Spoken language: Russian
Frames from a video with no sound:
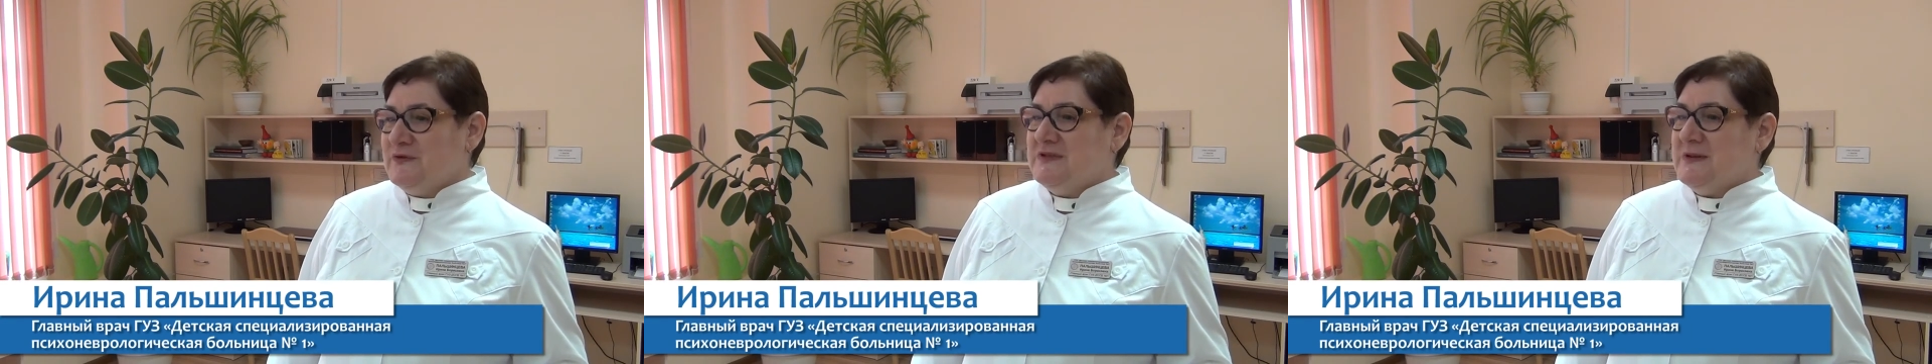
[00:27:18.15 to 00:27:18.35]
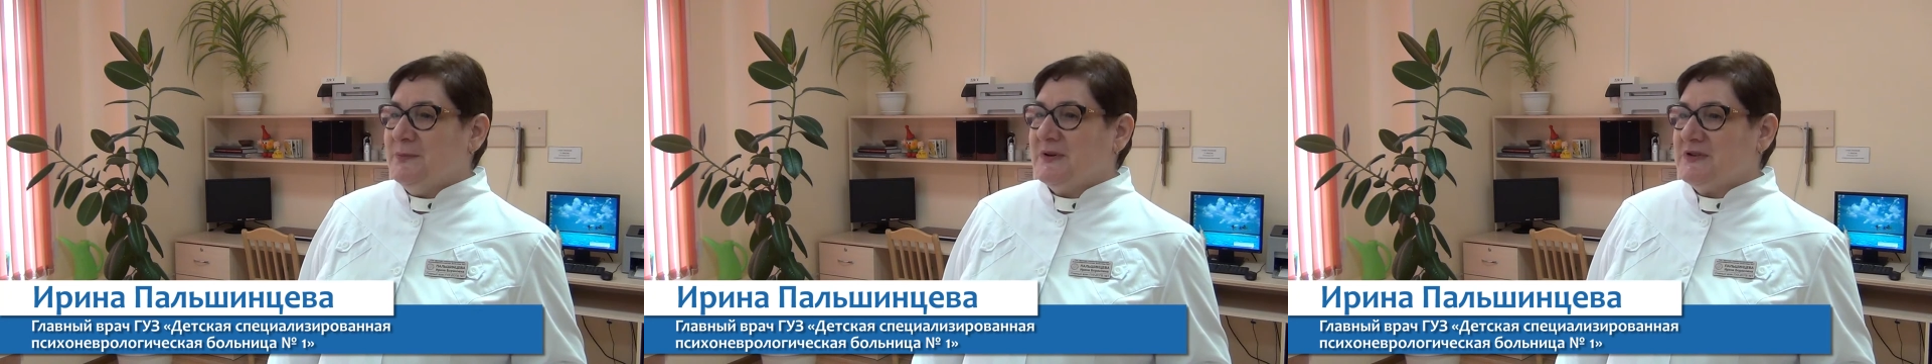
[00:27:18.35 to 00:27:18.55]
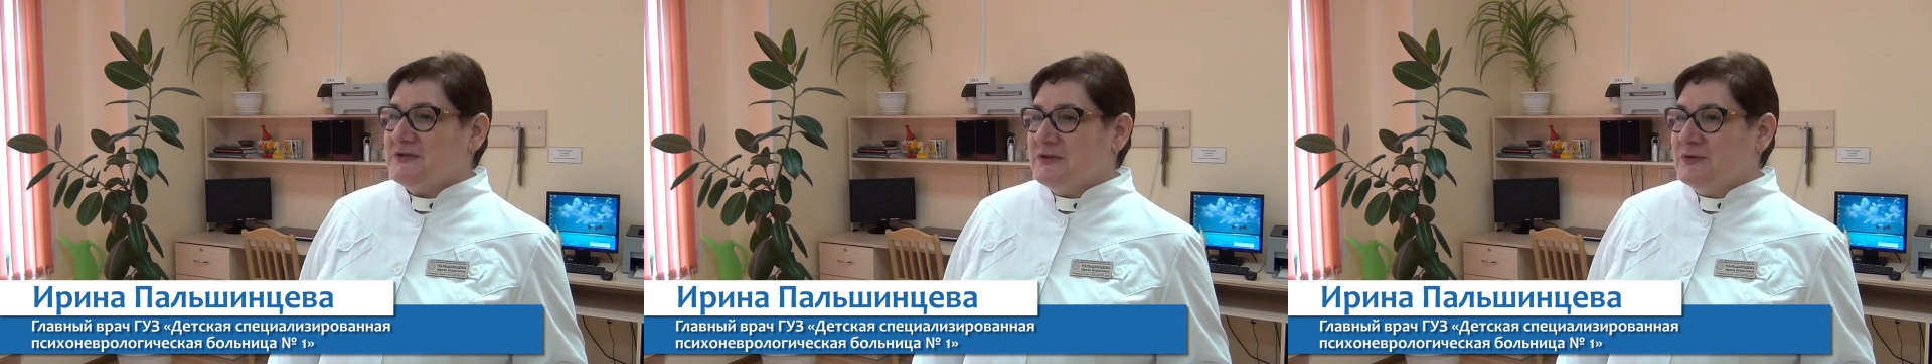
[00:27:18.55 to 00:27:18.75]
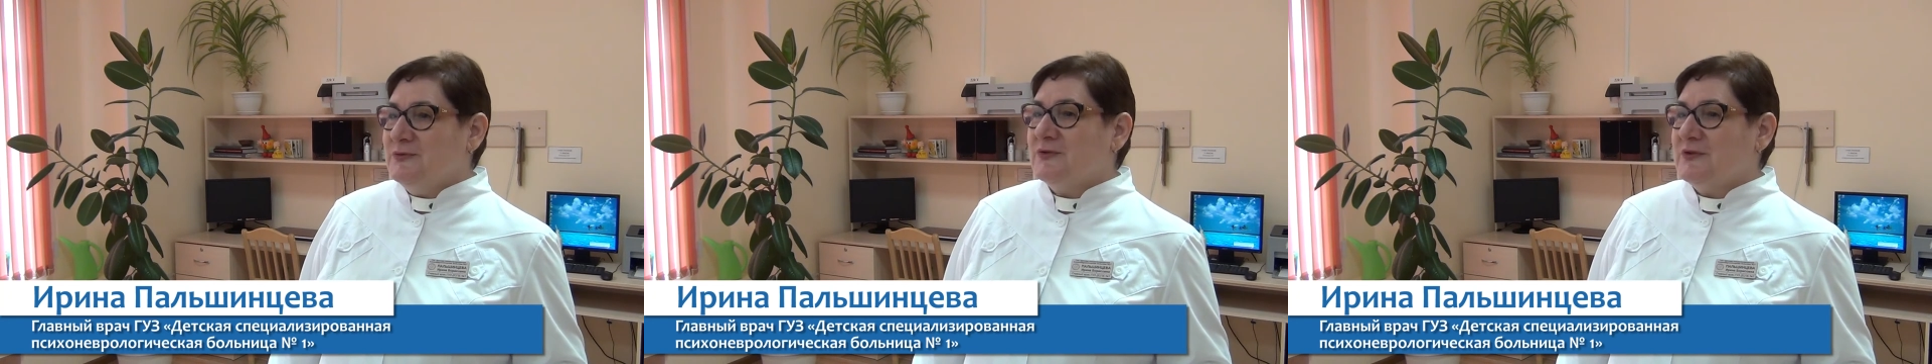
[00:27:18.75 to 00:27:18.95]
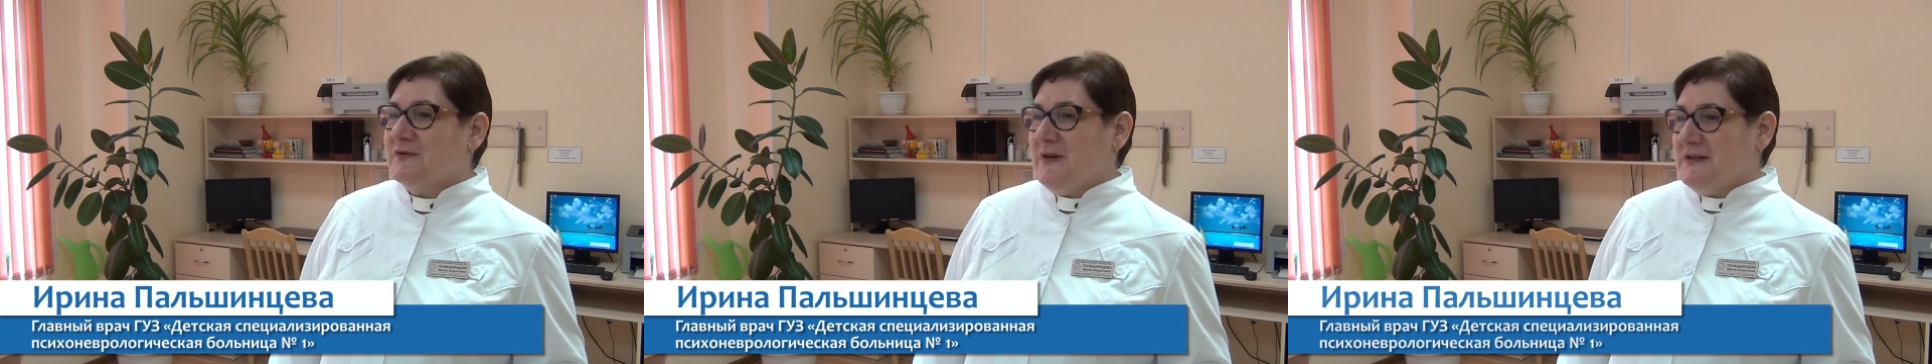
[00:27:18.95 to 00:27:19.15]
все
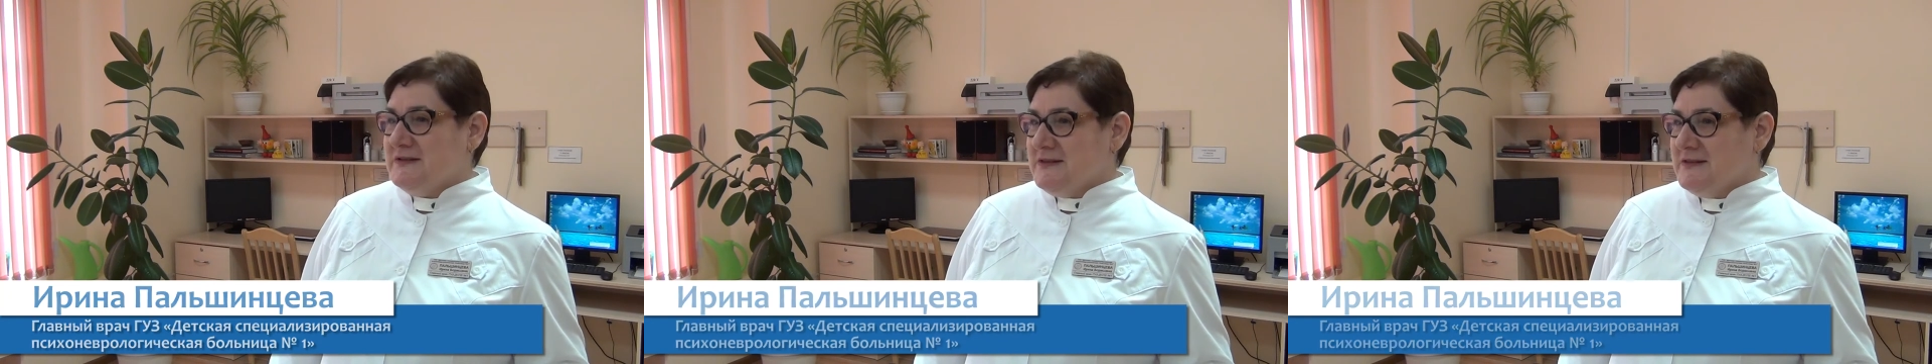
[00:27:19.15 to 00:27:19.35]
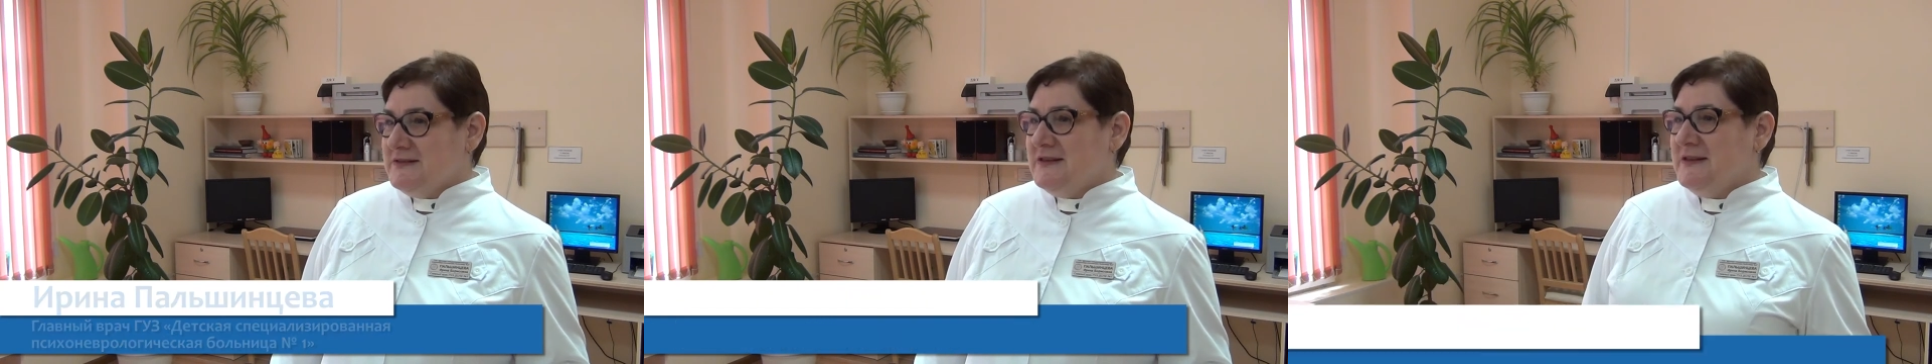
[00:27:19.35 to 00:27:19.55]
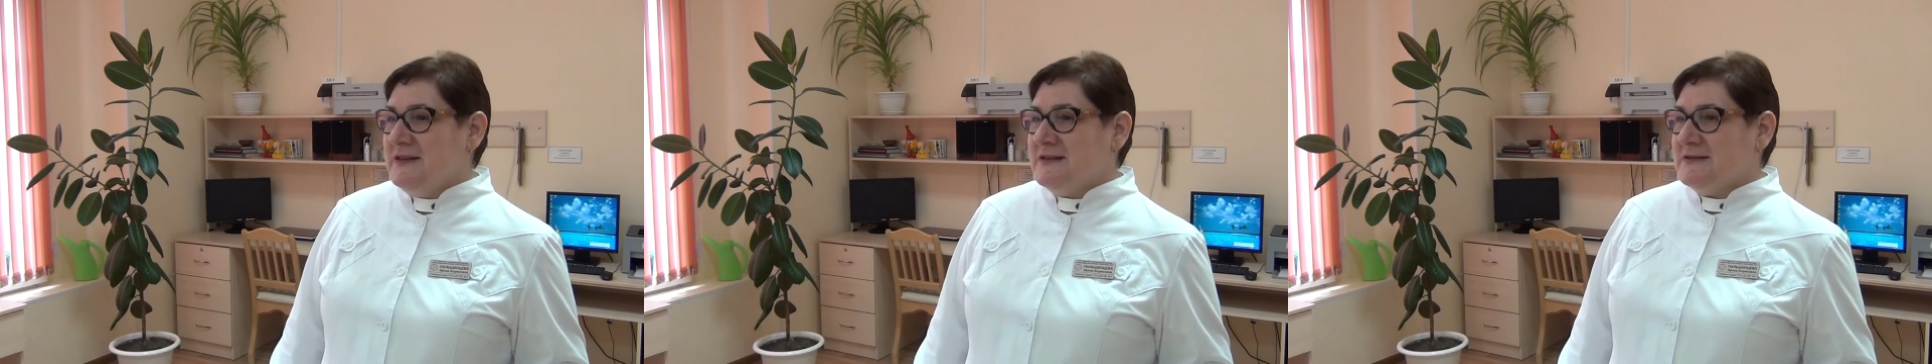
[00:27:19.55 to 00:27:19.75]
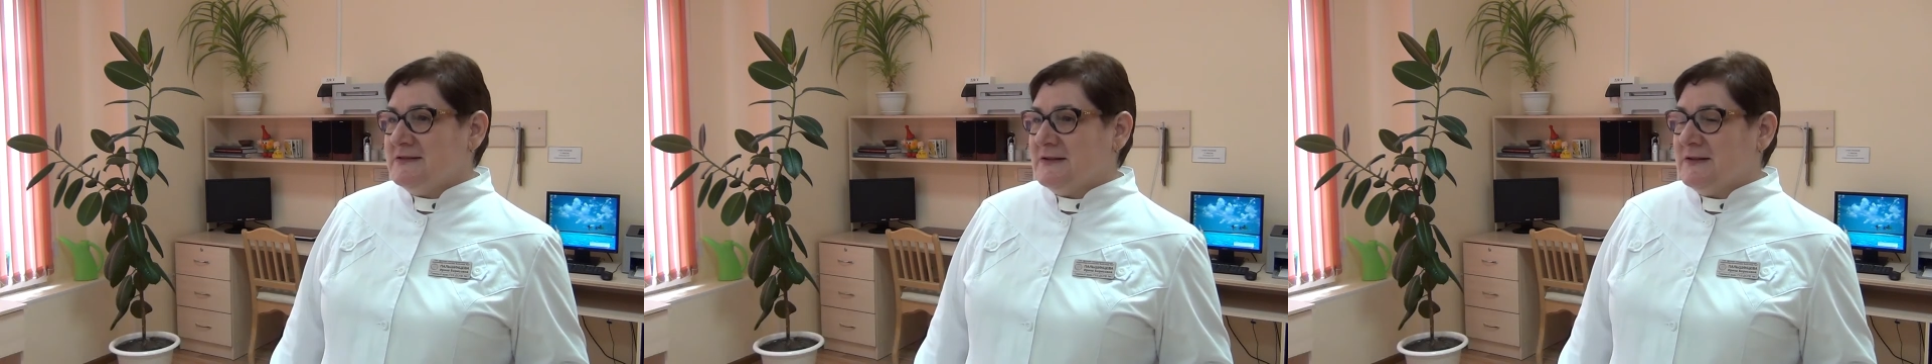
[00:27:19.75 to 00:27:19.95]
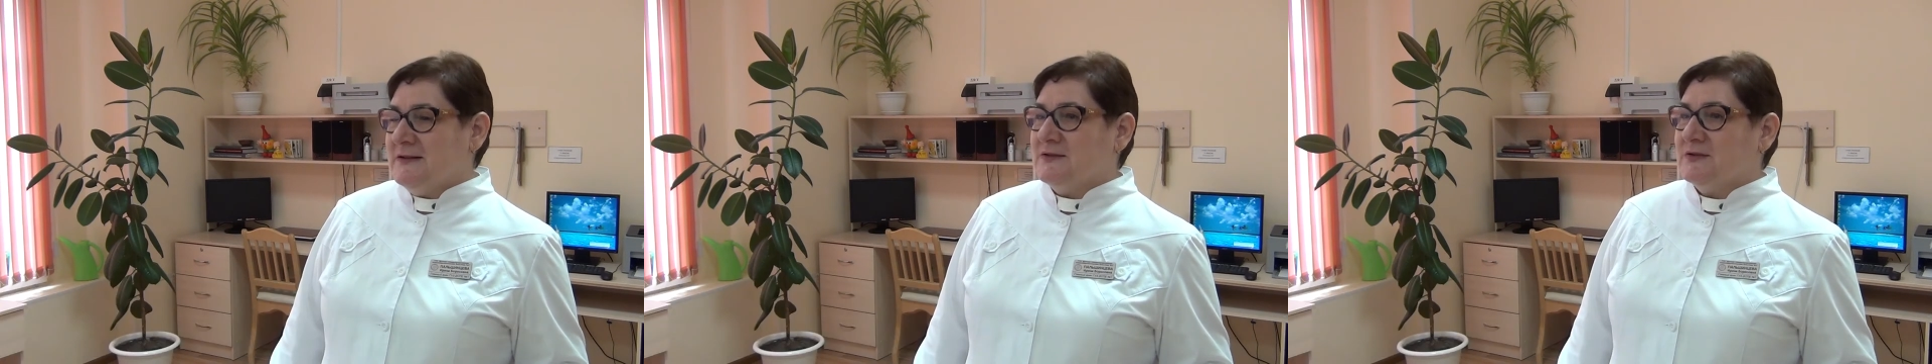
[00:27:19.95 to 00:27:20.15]
процедуры в один день, не
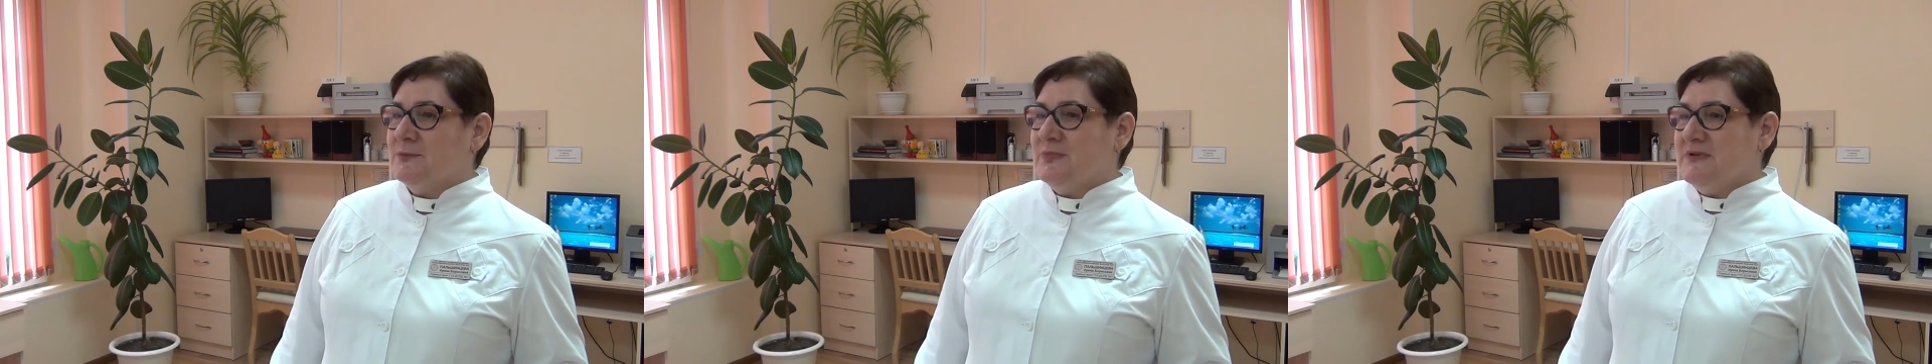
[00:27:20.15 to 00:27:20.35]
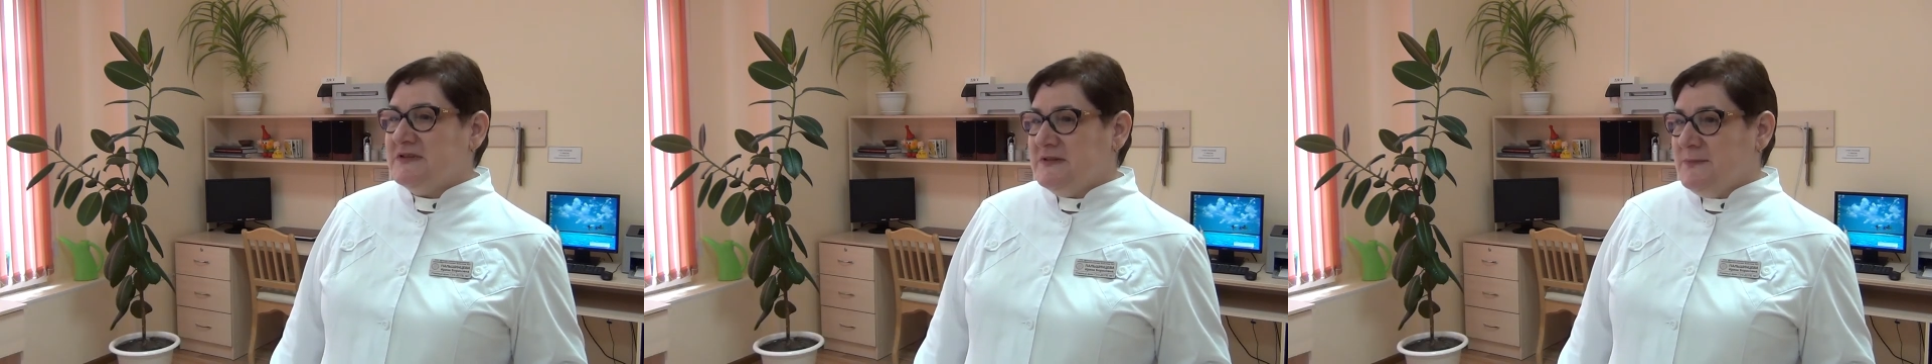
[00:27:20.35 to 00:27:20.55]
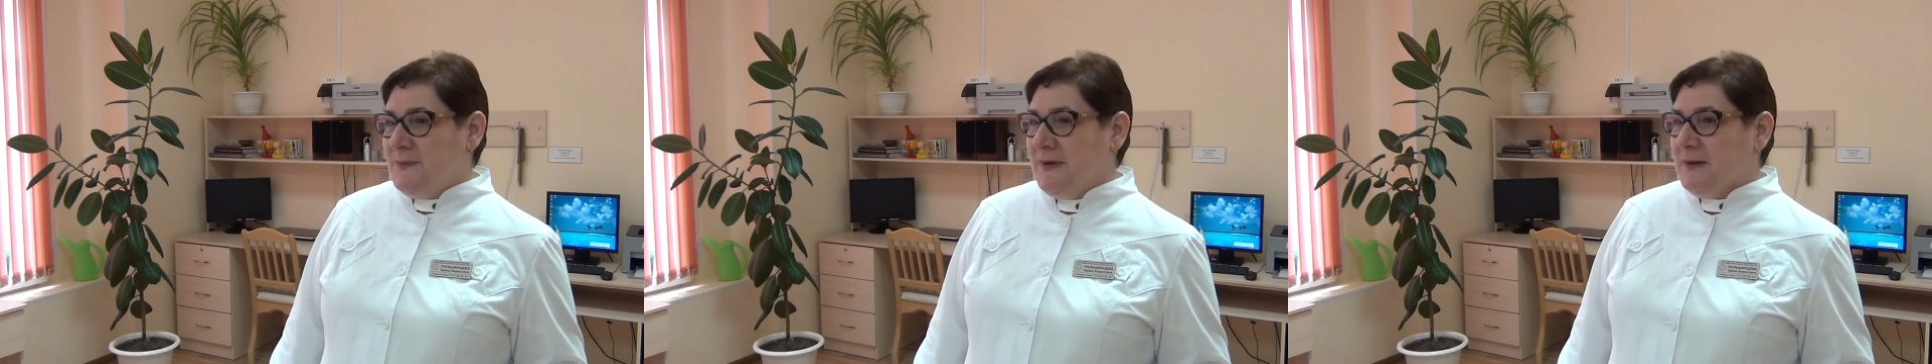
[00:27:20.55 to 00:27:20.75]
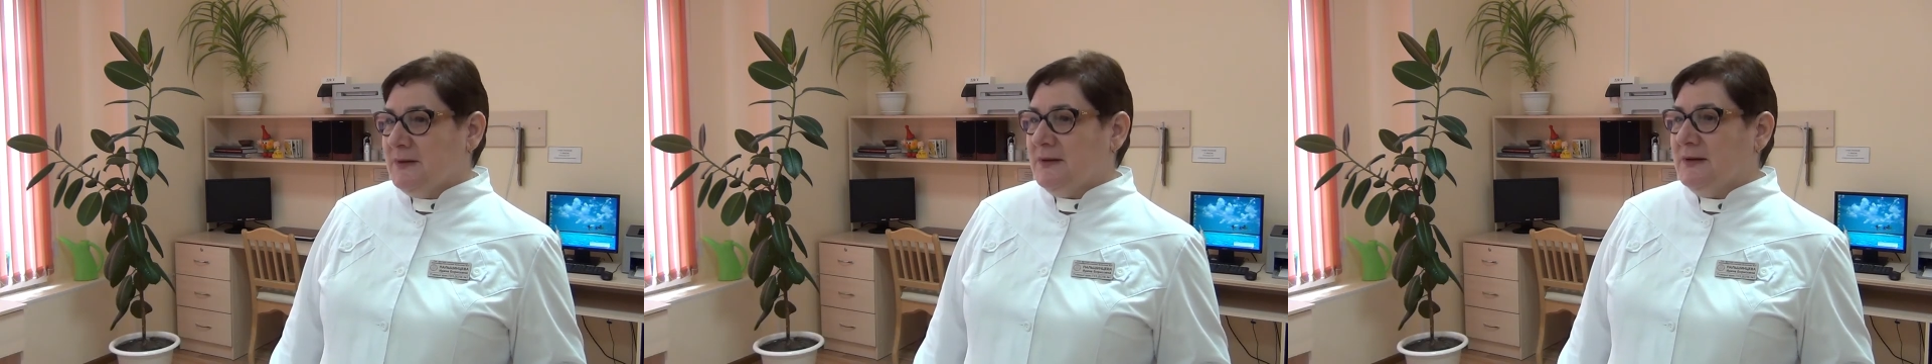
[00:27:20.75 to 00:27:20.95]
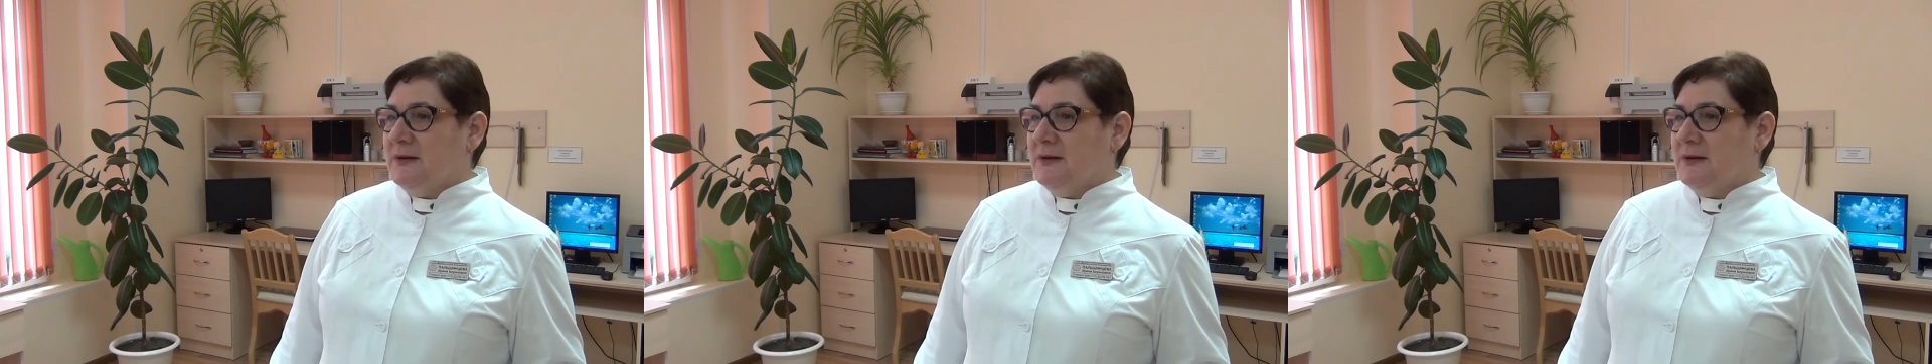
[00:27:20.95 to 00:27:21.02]
сразу, постепенно.